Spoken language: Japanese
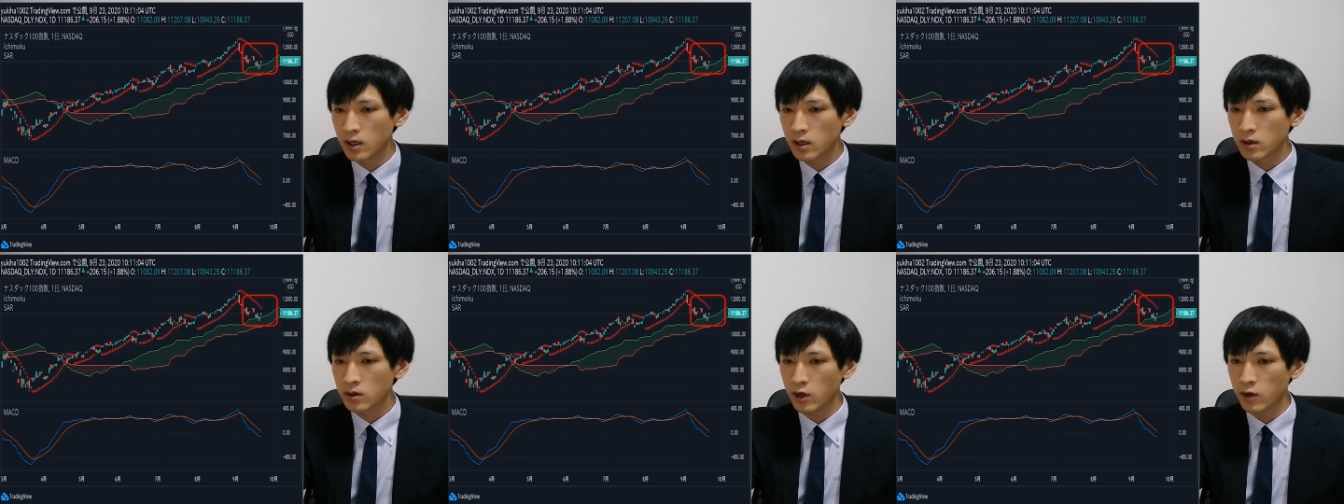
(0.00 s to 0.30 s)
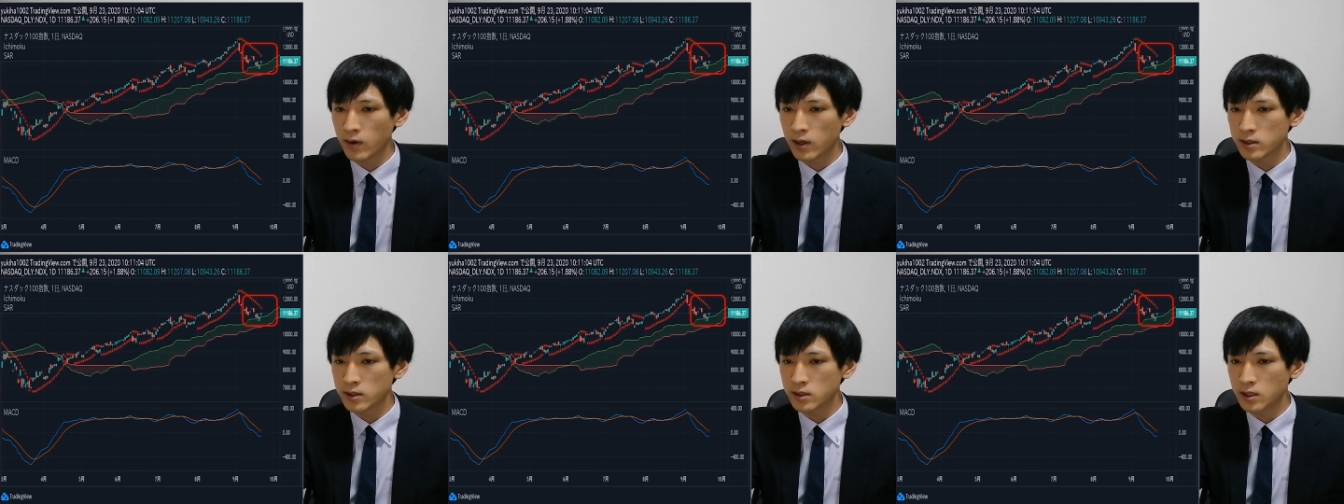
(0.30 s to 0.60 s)
これ
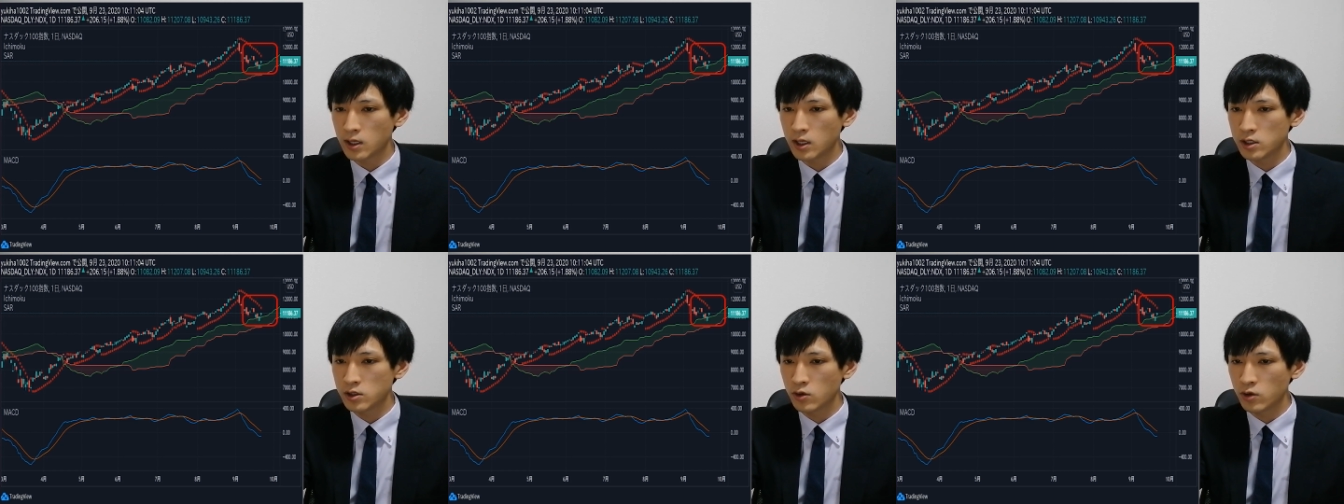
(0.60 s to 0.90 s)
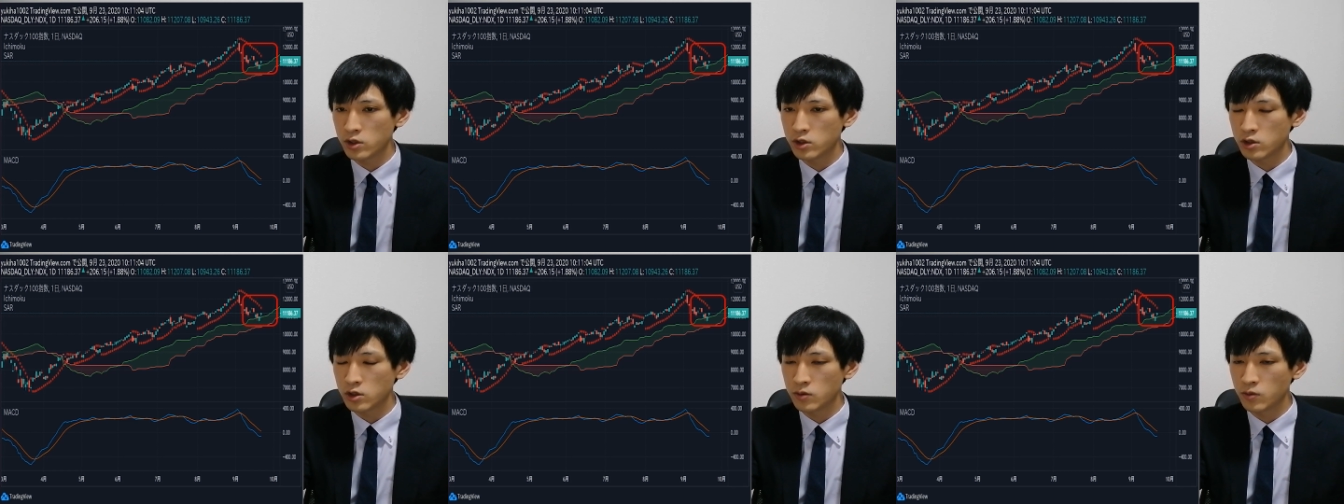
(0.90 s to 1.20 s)
はですね、非常
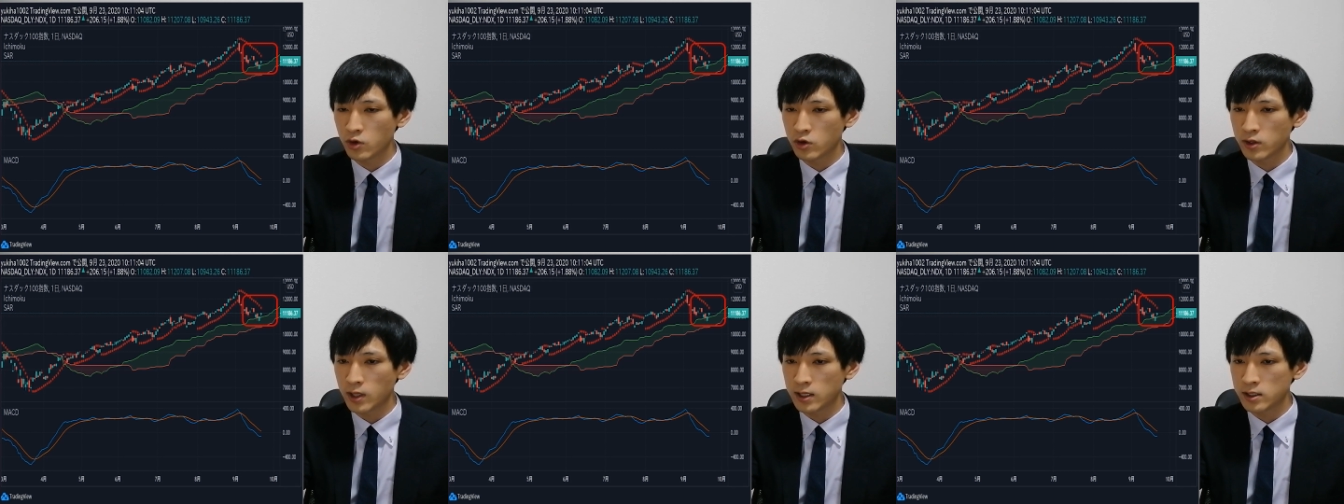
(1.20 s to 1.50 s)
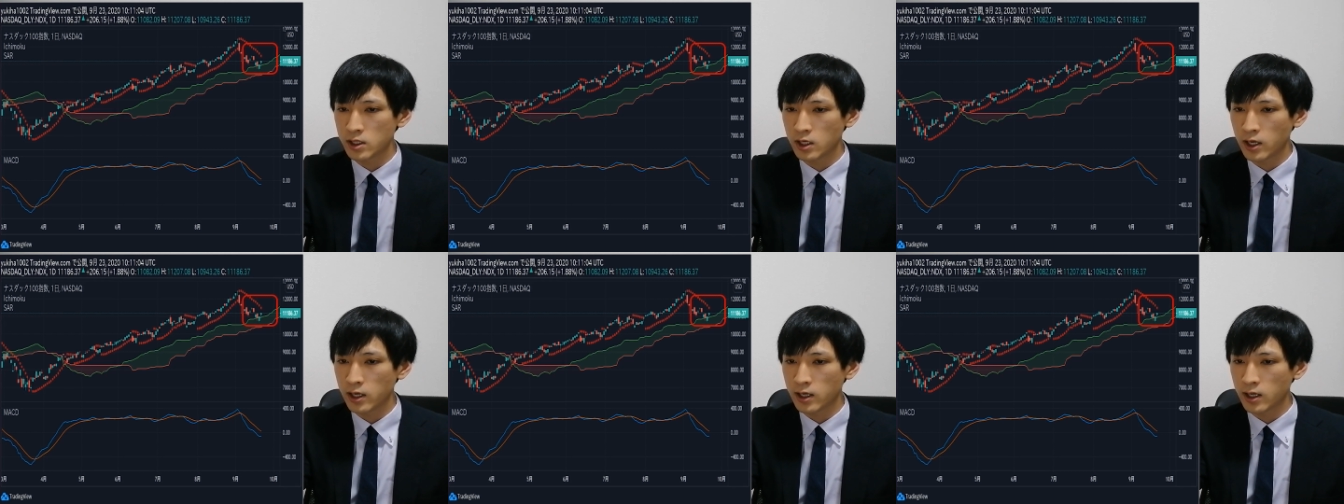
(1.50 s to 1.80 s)
に注目なん
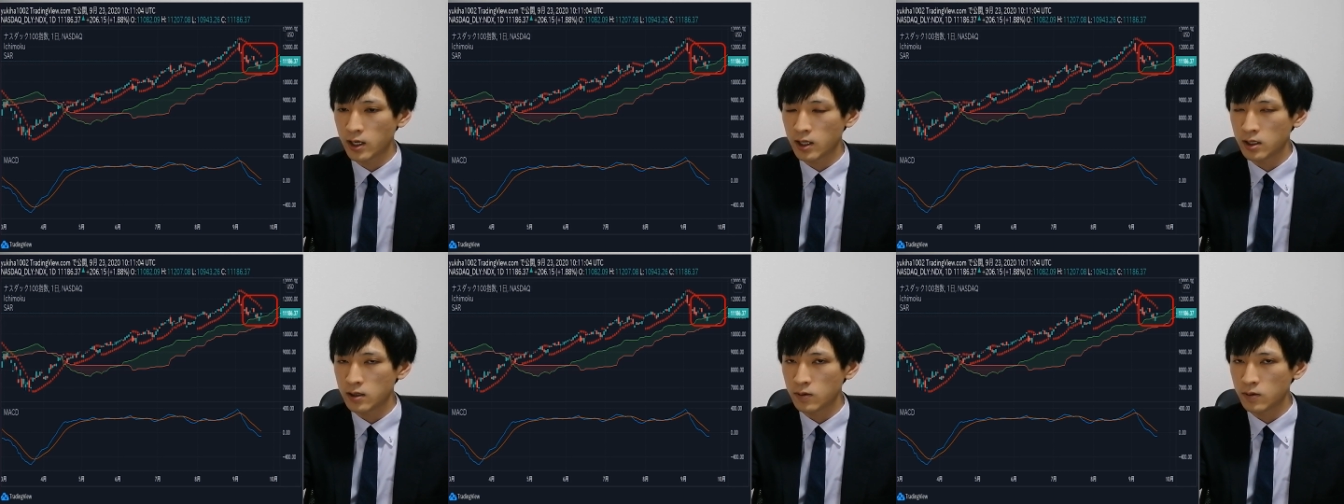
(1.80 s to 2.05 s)
じゃないか